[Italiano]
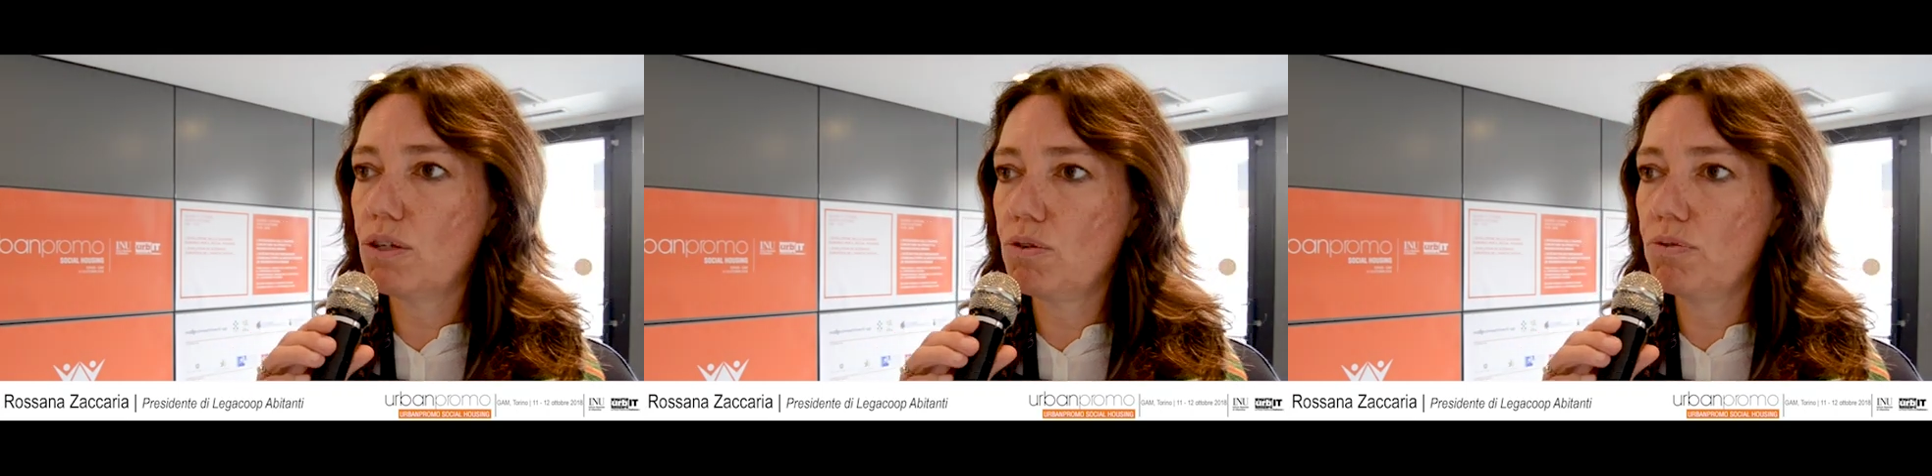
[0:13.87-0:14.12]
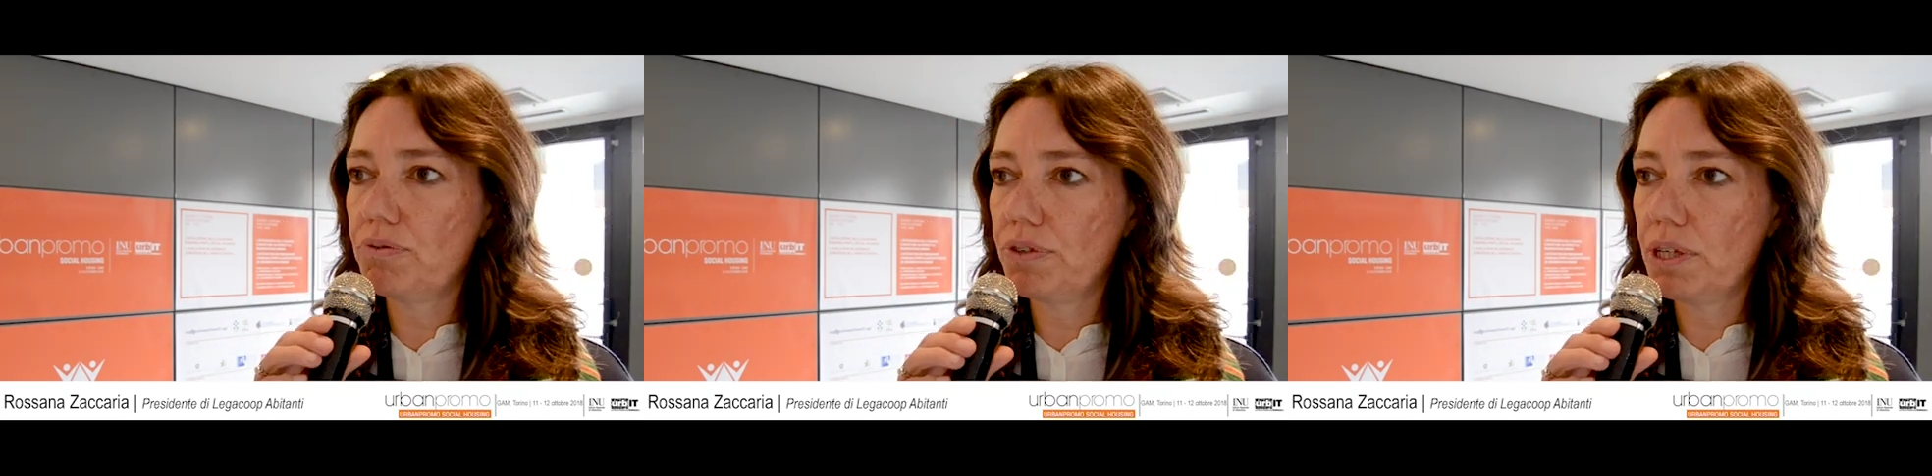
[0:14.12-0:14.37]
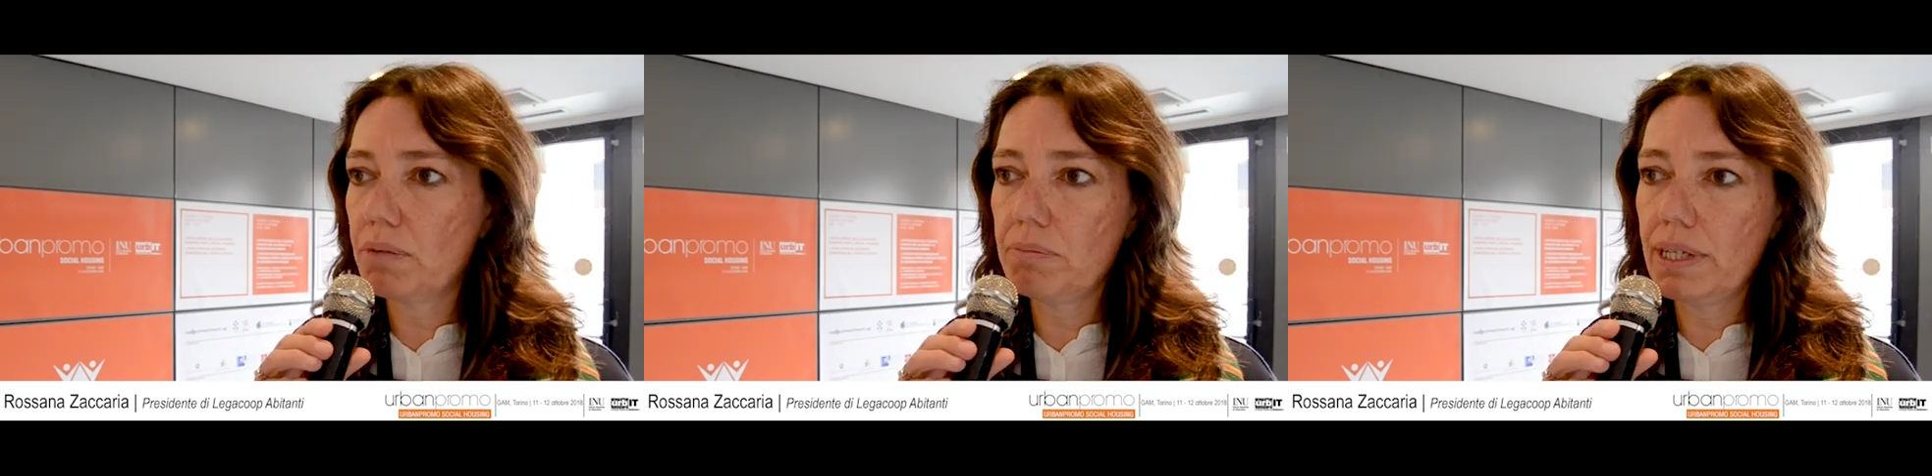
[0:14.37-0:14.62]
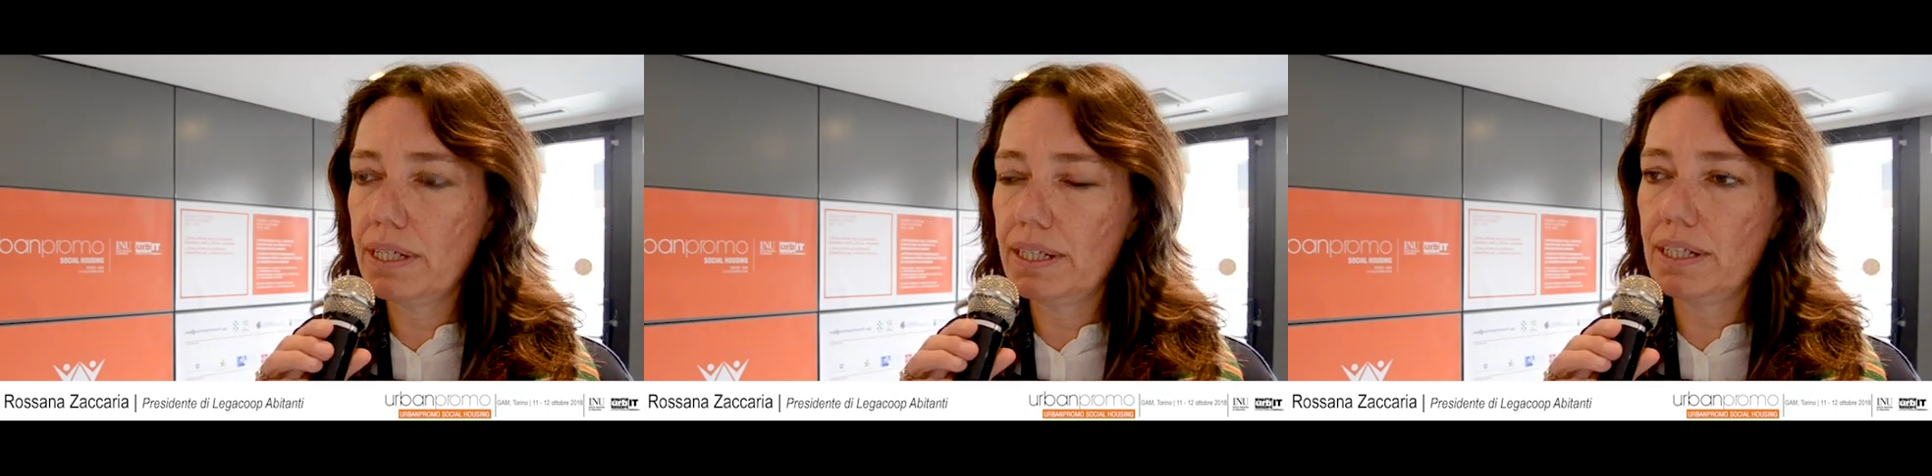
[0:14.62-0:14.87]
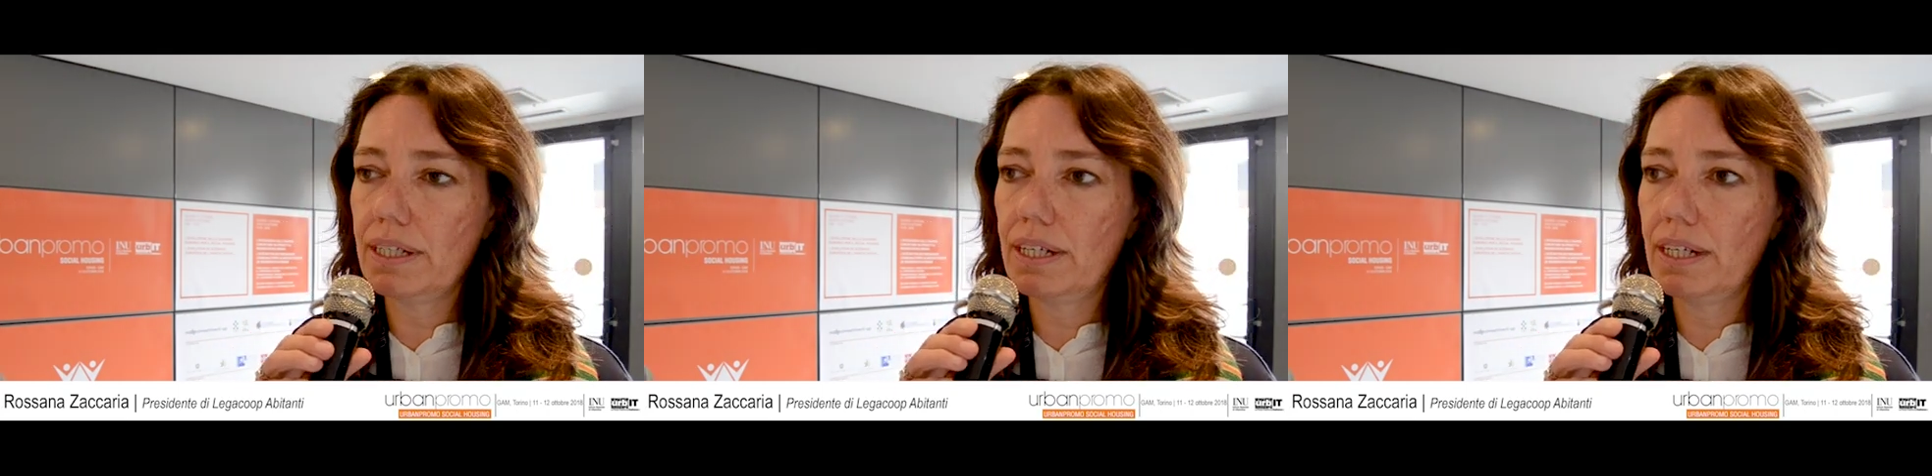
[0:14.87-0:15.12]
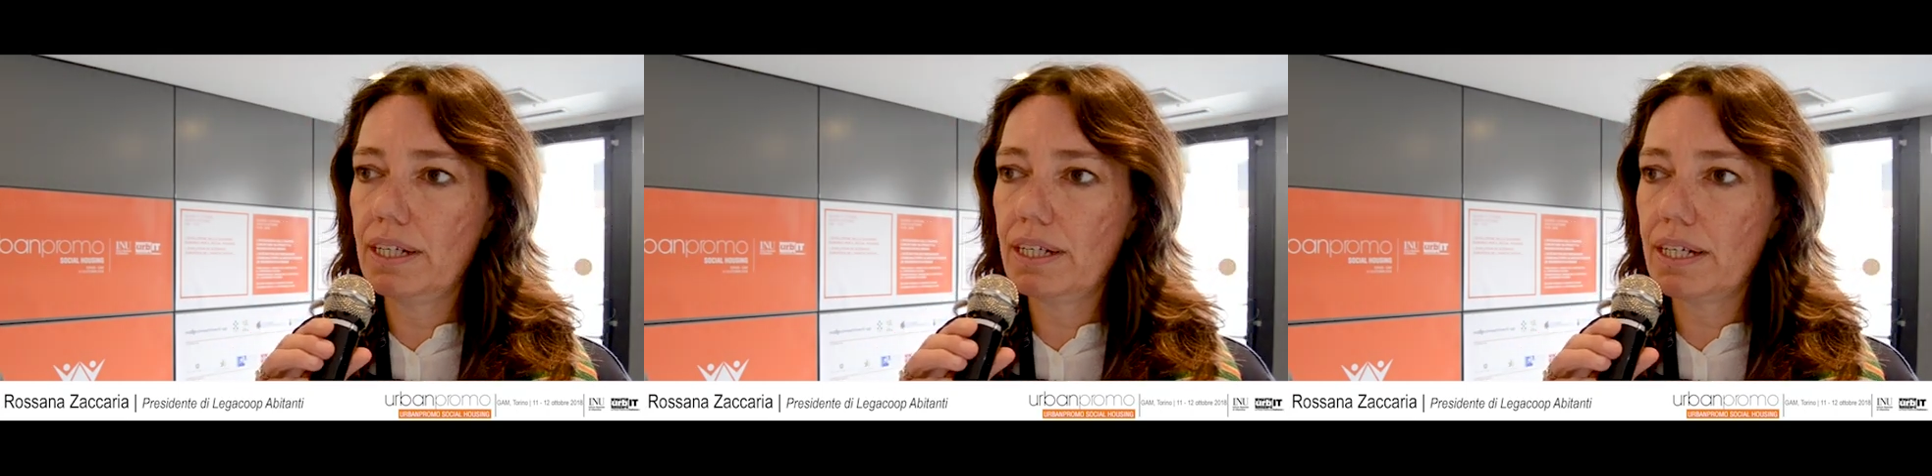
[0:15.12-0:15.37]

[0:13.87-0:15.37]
conferma eh,